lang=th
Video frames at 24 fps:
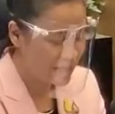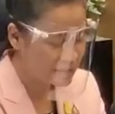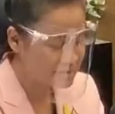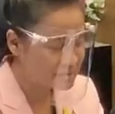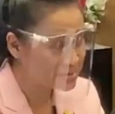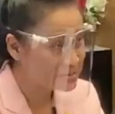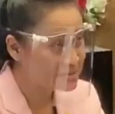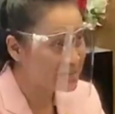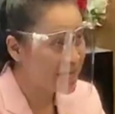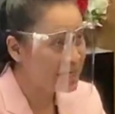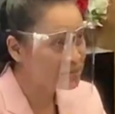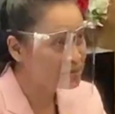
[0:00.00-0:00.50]
การ
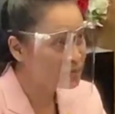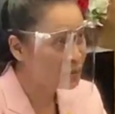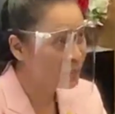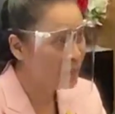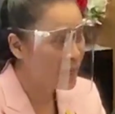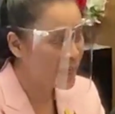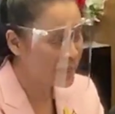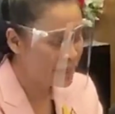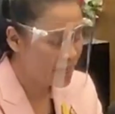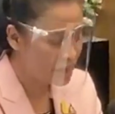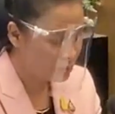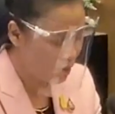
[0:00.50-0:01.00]
ศึกษา
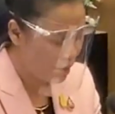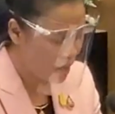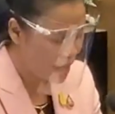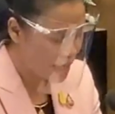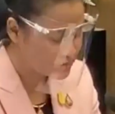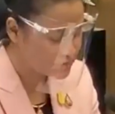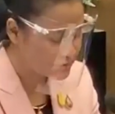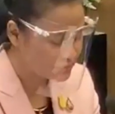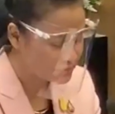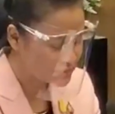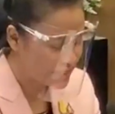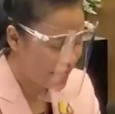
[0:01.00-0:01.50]

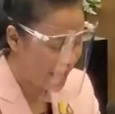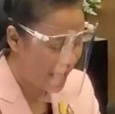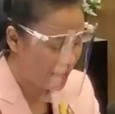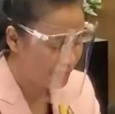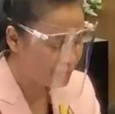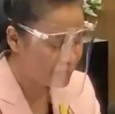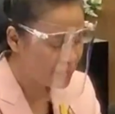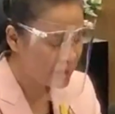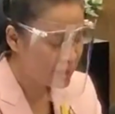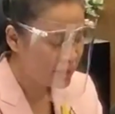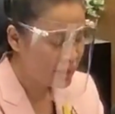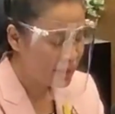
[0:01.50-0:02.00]

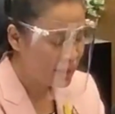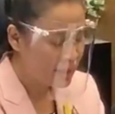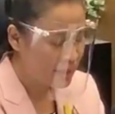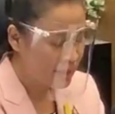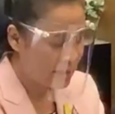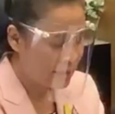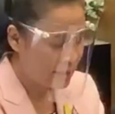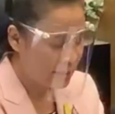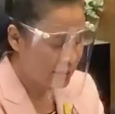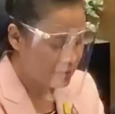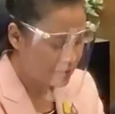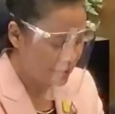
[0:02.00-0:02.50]

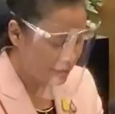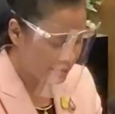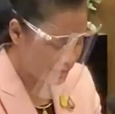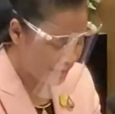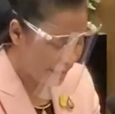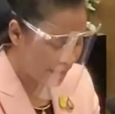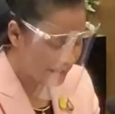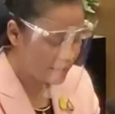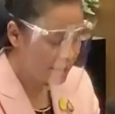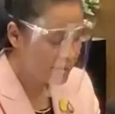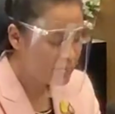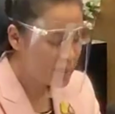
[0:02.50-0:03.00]
2553 จะ
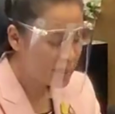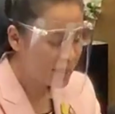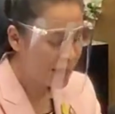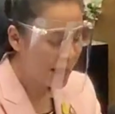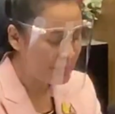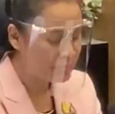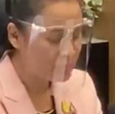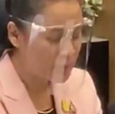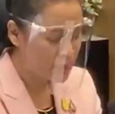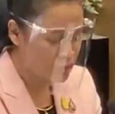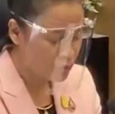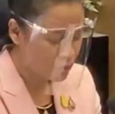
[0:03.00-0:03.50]
จัดให้มีกา
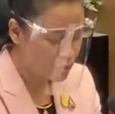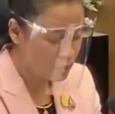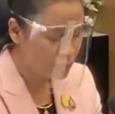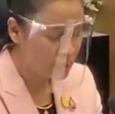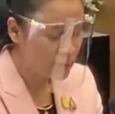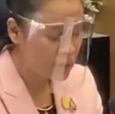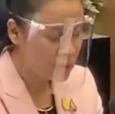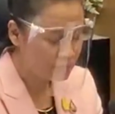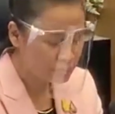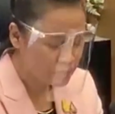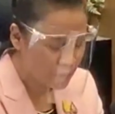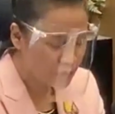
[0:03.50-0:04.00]
รประชุม
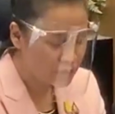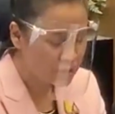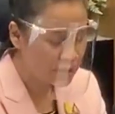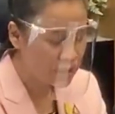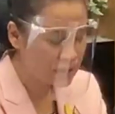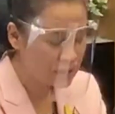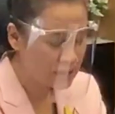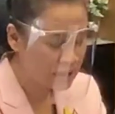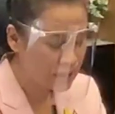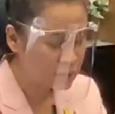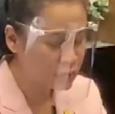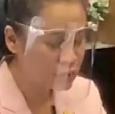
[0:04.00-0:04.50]
เริ่มต้นใน
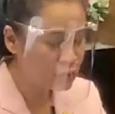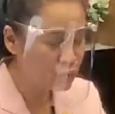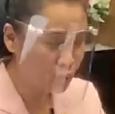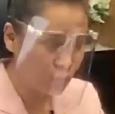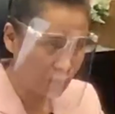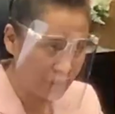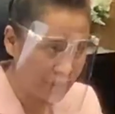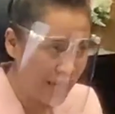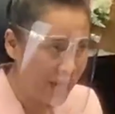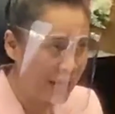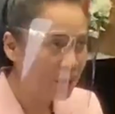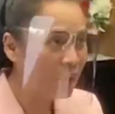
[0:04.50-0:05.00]
เดือนตุ
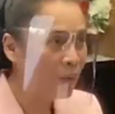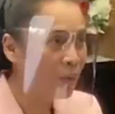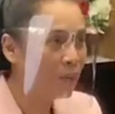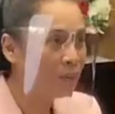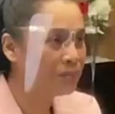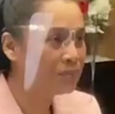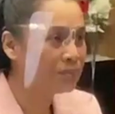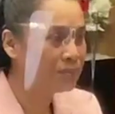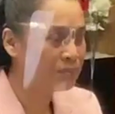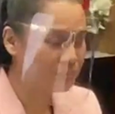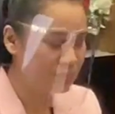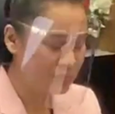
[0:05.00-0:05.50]
ลาคม
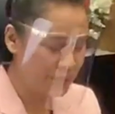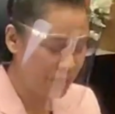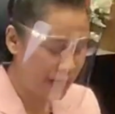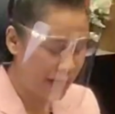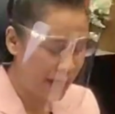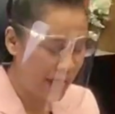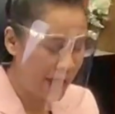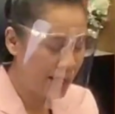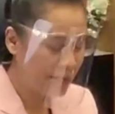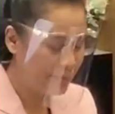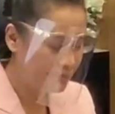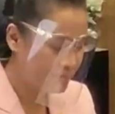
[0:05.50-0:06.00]
นะ
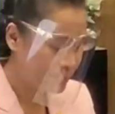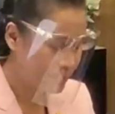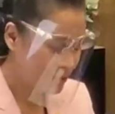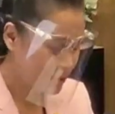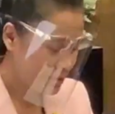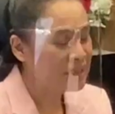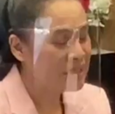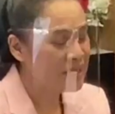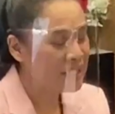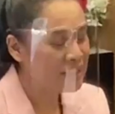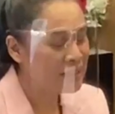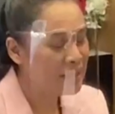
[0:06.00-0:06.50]
คะ
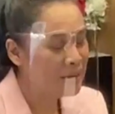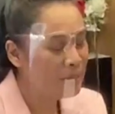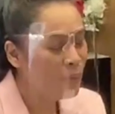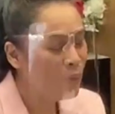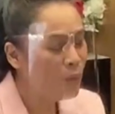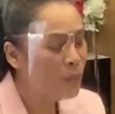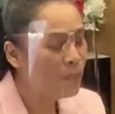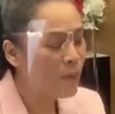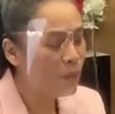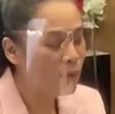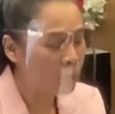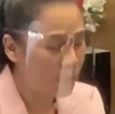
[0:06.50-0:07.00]
มีที่
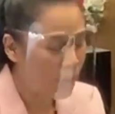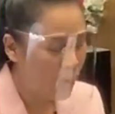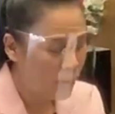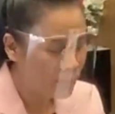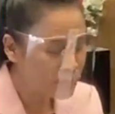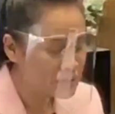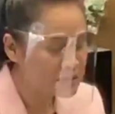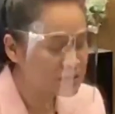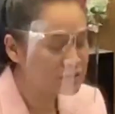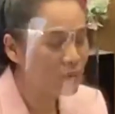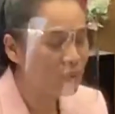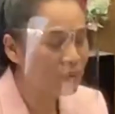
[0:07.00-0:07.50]
ผู้ปกครอง
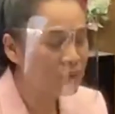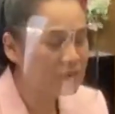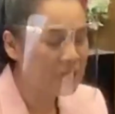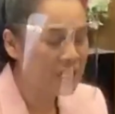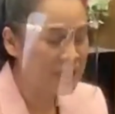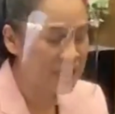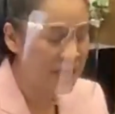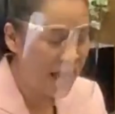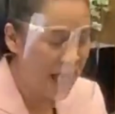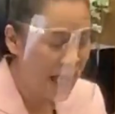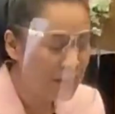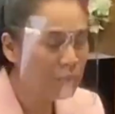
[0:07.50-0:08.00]
ประสงค์จะ
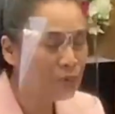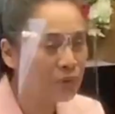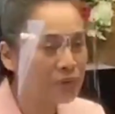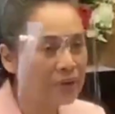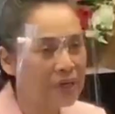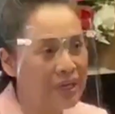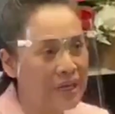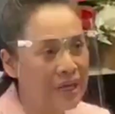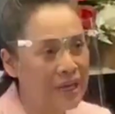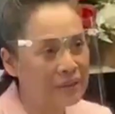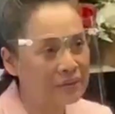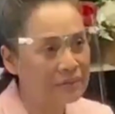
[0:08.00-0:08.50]
ย้ายบุตร
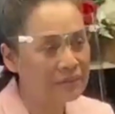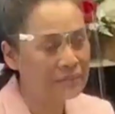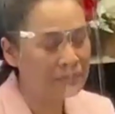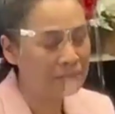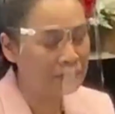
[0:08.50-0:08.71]
เรียน